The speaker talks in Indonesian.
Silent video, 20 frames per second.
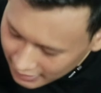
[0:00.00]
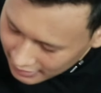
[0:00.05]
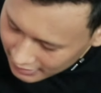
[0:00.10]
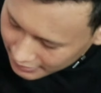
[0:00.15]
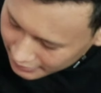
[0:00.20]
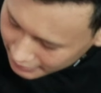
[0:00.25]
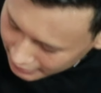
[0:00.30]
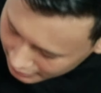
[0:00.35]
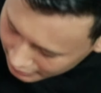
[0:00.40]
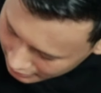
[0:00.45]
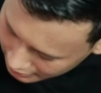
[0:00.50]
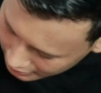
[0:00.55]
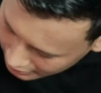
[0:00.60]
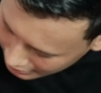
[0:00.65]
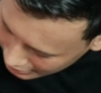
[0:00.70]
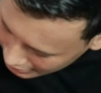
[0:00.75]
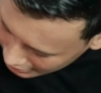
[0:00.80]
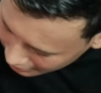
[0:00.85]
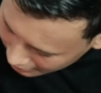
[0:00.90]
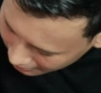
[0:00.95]
nih.
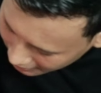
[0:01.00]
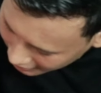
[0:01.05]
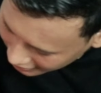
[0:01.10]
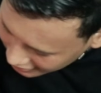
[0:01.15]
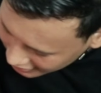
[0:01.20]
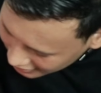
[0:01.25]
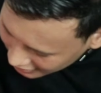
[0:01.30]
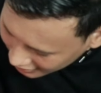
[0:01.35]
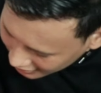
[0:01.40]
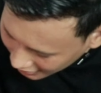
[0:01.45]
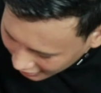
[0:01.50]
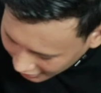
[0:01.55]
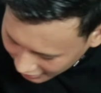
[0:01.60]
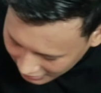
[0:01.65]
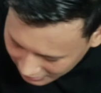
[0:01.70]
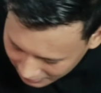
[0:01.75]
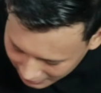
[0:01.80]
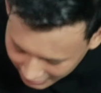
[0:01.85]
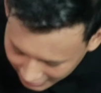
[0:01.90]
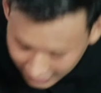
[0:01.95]
Mana sih yang
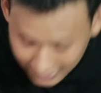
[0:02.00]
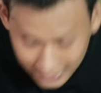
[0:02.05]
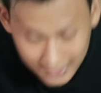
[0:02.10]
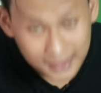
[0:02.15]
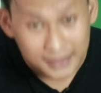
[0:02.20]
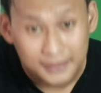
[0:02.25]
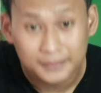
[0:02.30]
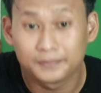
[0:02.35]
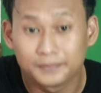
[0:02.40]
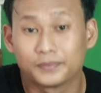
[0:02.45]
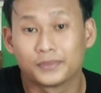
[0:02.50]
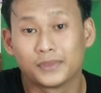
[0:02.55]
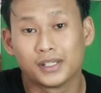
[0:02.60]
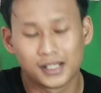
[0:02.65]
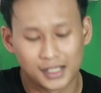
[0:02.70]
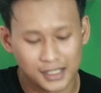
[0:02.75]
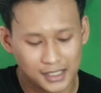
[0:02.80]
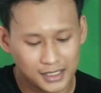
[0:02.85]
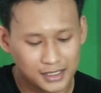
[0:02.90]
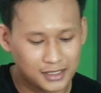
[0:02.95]
garis merah ini?
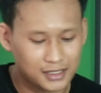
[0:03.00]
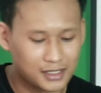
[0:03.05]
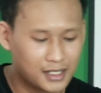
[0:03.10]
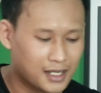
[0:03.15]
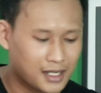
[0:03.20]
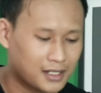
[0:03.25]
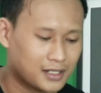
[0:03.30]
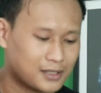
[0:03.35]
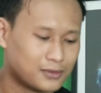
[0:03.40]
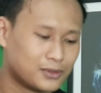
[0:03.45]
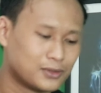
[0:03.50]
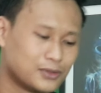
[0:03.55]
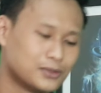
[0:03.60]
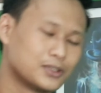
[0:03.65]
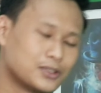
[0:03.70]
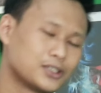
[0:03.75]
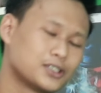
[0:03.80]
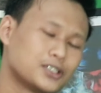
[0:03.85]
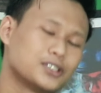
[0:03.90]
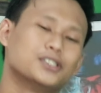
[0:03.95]
Sedangkan
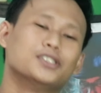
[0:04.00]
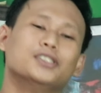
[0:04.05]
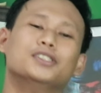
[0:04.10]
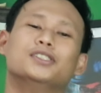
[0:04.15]
untuk